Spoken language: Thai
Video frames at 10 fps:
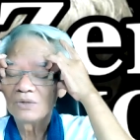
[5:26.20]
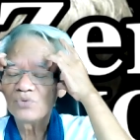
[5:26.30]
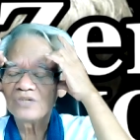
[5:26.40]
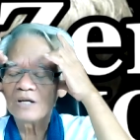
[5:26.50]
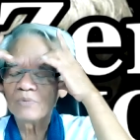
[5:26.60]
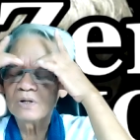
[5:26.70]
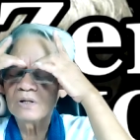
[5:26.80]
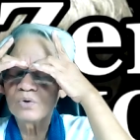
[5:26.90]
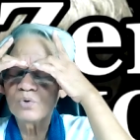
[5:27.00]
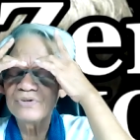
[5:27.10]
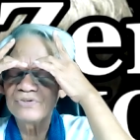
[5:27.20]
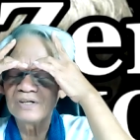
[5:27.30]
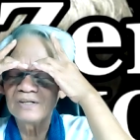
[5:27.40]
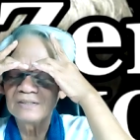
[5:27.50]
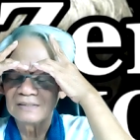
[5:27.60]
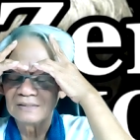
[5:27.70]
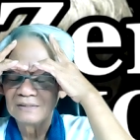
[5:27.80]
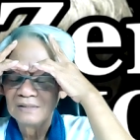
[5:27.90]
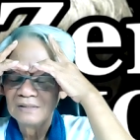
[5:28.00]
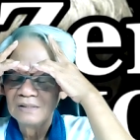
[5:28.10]
รู้จำก็คือรู้ไม่จริง
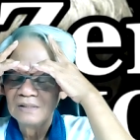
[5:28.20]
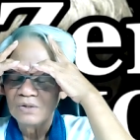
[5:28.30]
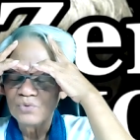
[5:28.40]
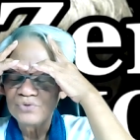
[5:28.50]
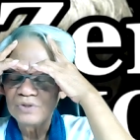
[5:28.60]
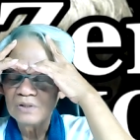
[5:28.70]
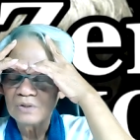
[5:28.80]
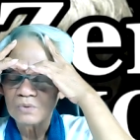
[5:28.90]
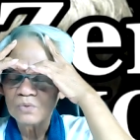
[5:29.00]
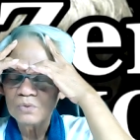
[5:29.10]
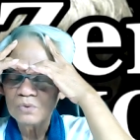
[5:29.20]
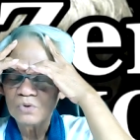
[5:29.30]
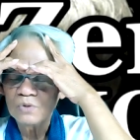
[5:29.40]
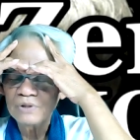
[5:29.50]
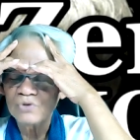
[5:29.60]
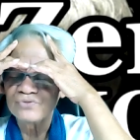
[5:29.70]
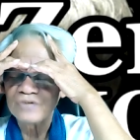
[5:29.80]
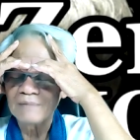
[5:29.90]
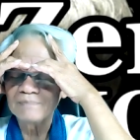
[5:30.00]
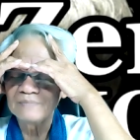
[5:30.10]
รู้จริงก็รู้ โดย ไม่ต้อง
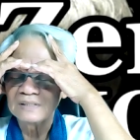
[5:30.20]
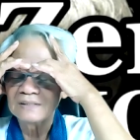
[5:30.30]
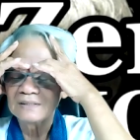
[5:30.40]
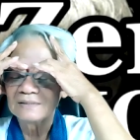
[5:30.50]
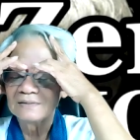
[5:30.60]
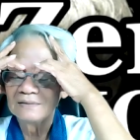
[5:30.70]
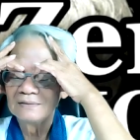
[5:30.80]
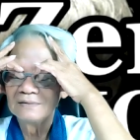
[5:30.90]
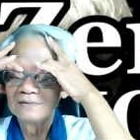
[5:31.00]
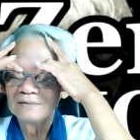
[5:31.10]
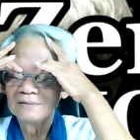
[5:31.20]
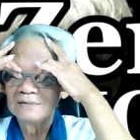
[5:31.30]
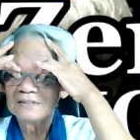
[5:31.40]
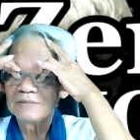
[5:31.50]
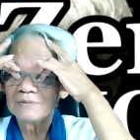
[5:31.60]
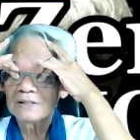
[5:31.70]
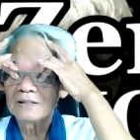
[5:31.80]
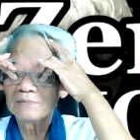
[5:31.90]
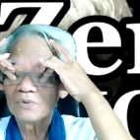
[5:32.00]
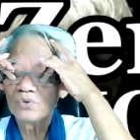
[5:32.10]
จำใช่ไหม
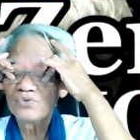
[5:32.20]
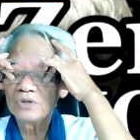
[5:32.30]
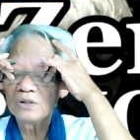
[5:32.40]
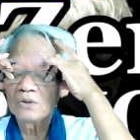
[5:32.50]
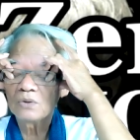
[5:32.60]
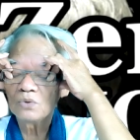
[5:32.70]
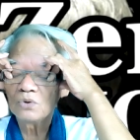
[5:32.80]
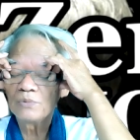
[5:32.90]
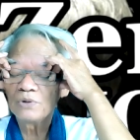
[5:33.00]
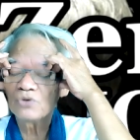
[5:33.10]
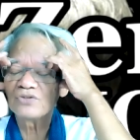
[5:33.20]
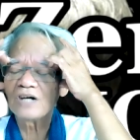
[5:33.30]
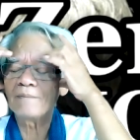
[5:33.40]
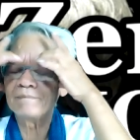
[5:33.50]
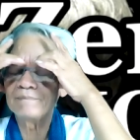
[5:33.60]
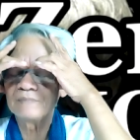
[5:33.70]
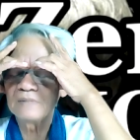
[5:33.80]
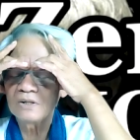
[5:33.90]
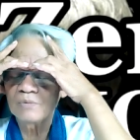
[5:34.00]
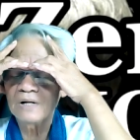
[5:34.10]
รู้จริงก็รู้โดยไม่ต้องจำ
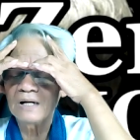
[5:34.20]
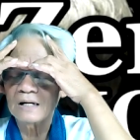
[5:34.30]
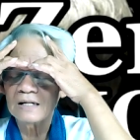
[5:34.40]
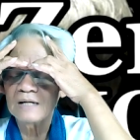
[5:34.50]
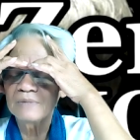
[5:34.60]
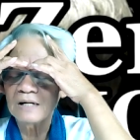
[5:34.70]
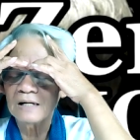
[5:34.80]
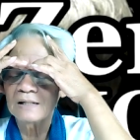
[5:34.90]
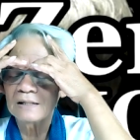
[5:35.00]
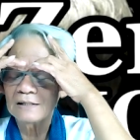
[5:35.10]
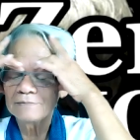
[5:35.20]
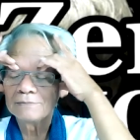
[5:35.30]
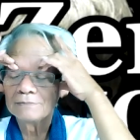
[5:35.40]
นี่ก็เป็นหลักได้เหมือนกันนะครับ